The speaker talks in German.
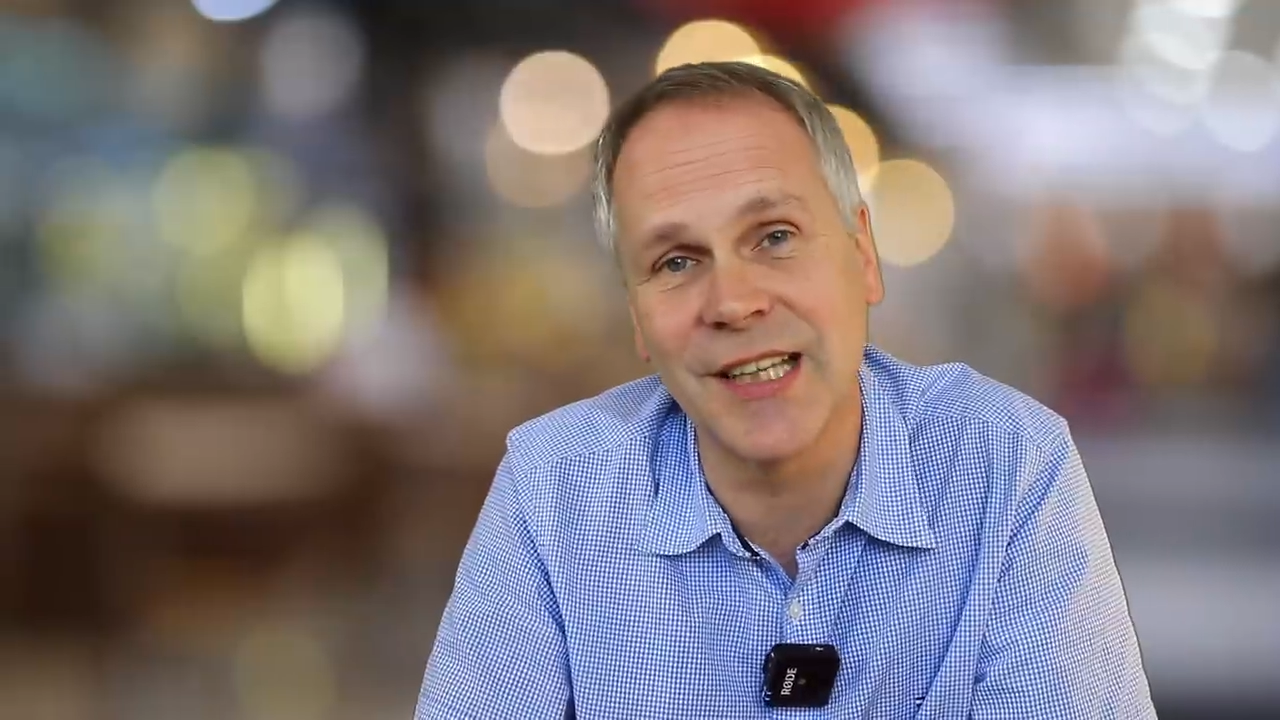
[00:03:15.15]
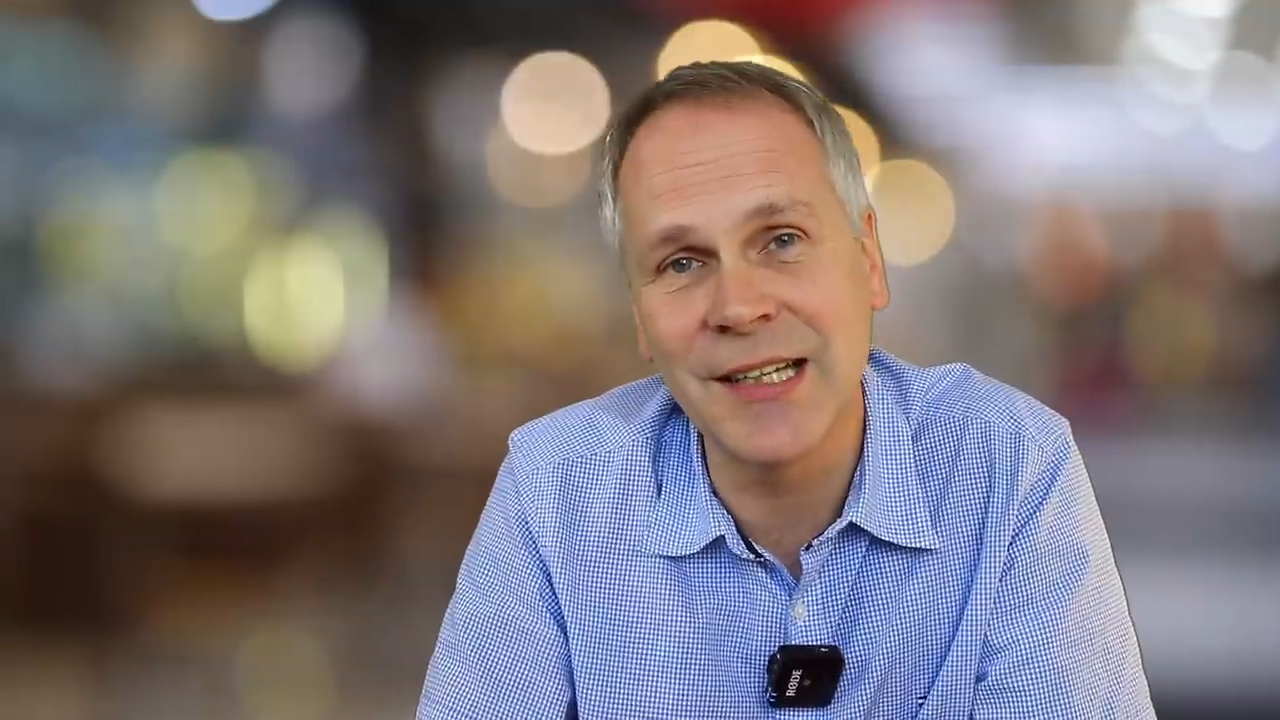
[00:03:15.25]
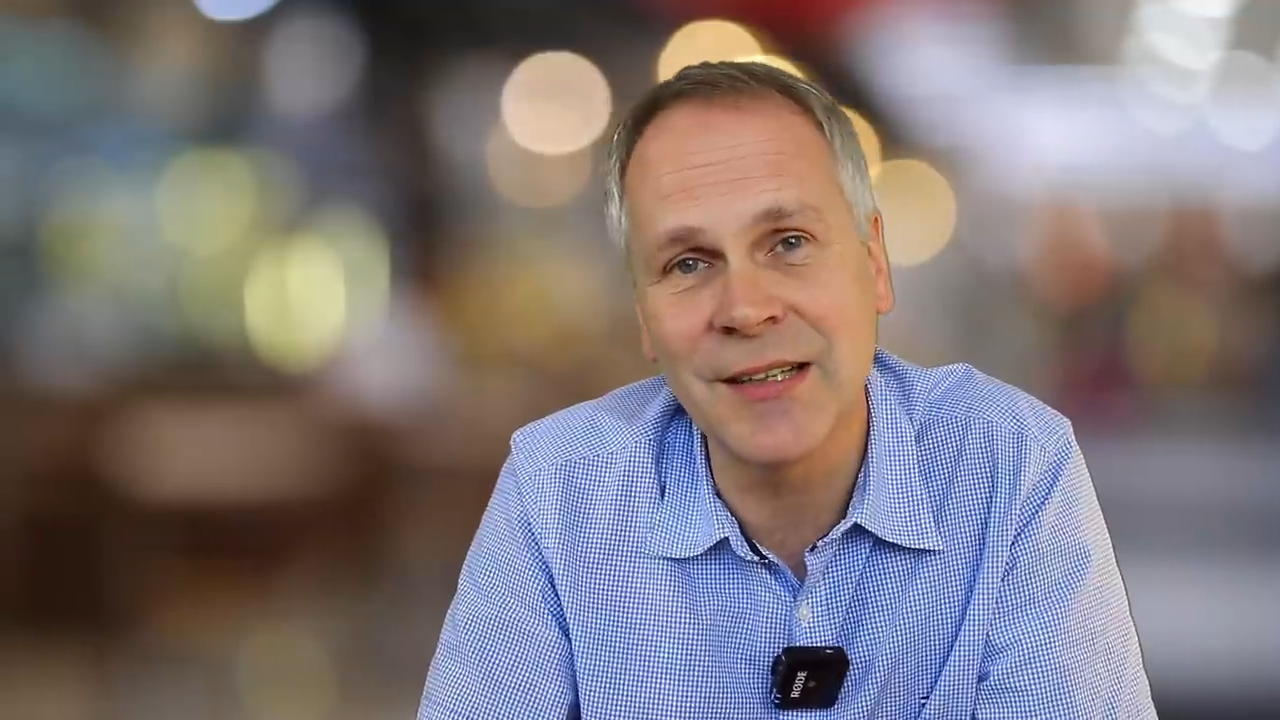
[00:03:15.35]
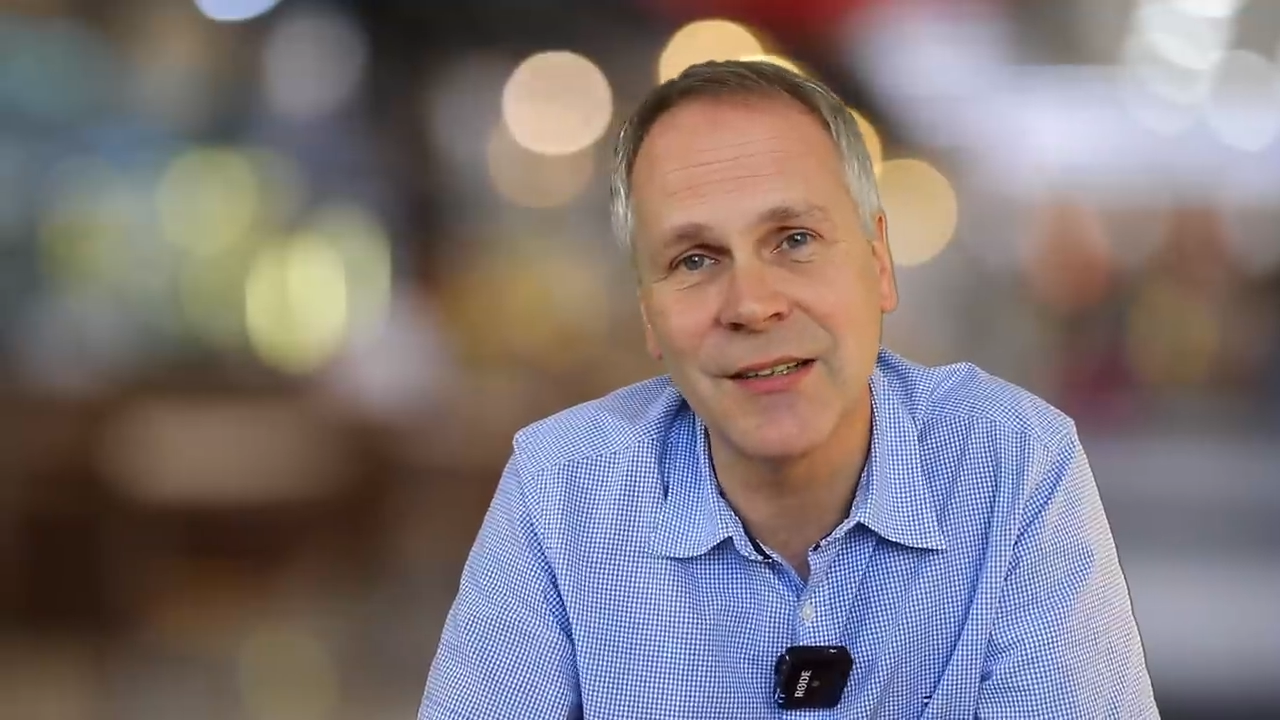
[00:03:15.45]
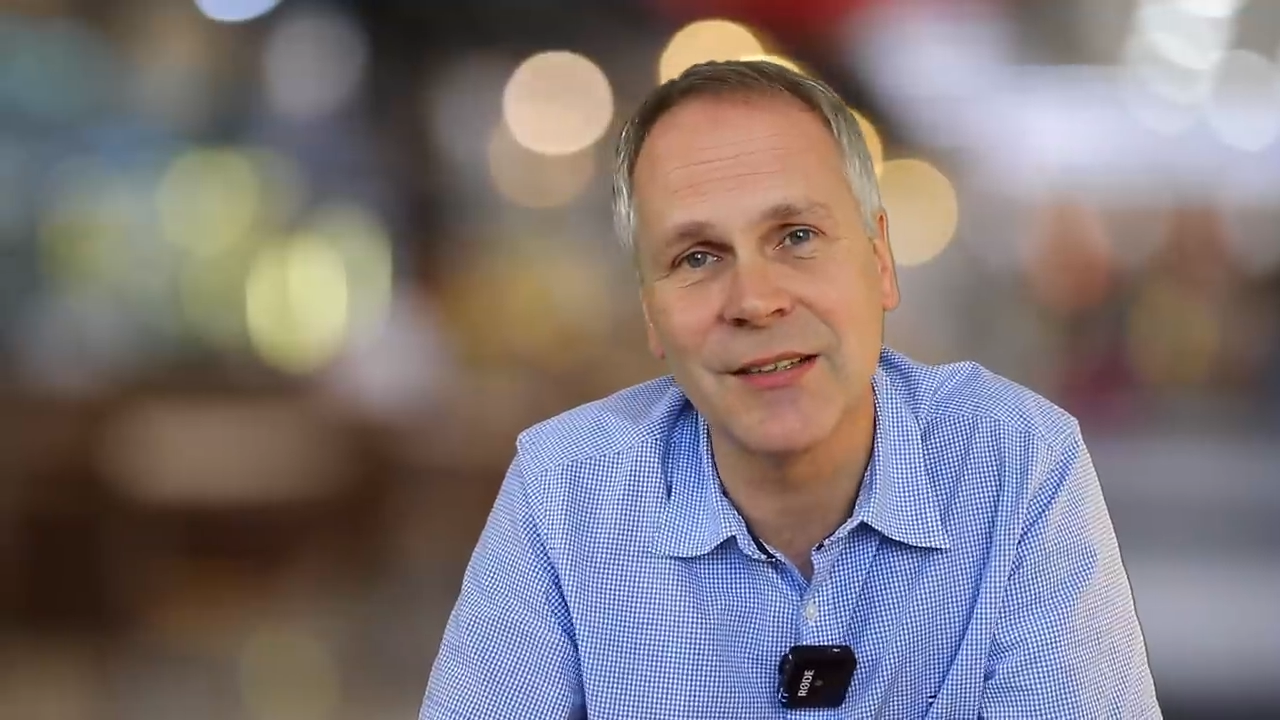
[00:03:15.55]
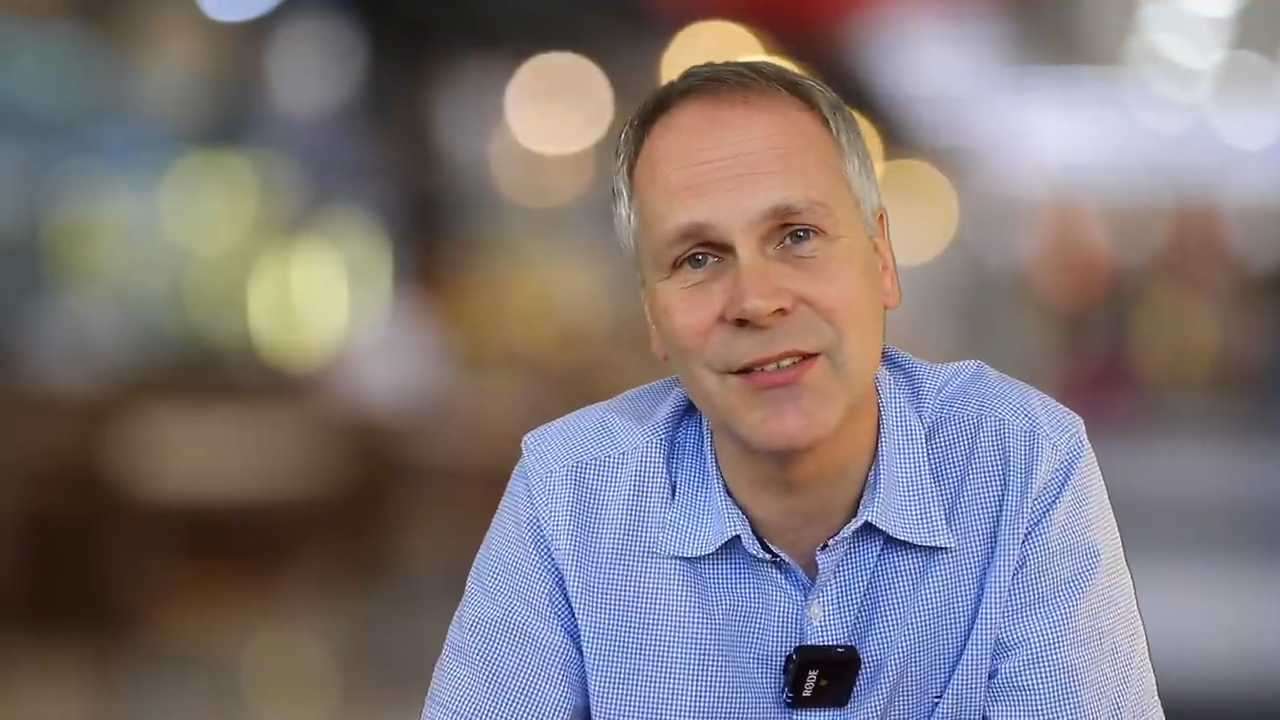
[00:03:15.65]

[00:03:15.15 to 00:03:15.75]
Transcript: denn